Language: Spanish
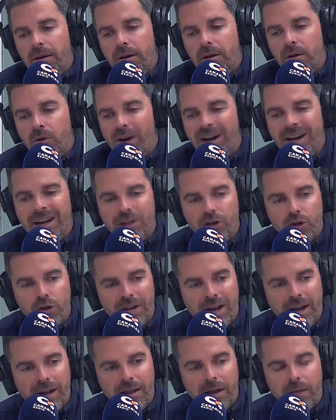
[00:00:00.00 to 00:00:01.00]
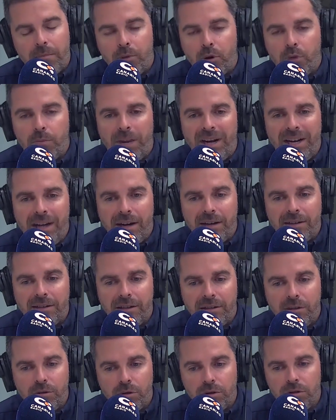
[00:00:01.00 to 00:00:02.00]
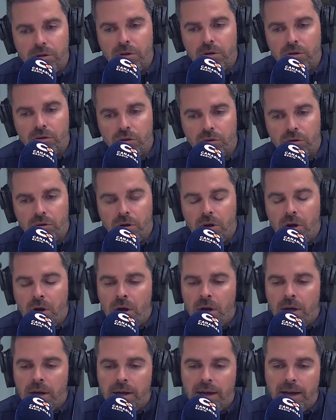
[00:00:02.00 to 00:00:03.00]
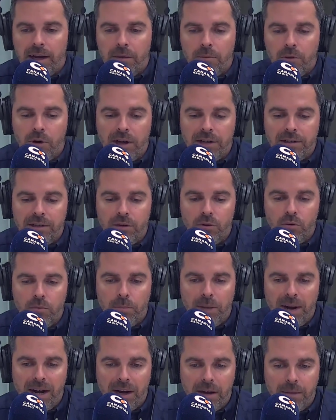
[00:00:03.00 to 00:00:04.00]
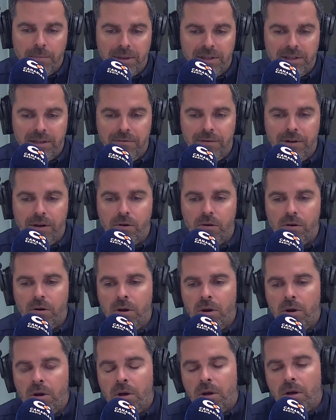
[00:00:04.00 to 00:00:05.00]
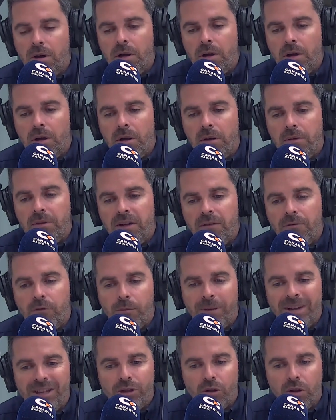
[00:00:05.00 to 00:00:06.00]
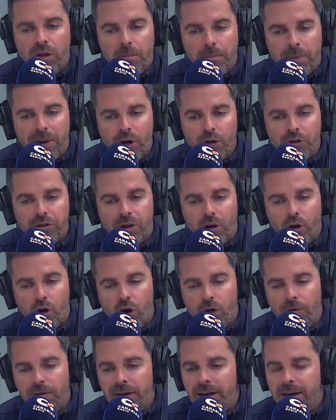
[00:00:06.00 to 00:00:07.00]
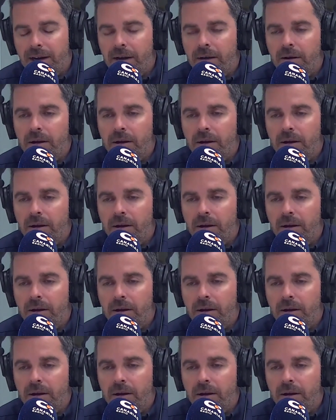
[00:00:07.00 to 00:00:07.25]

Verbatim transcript: no han hecho nada por paliar esa situación. Nosotros queremos hacer un plan específico eh, de fomento de empleo entre los jóvenes.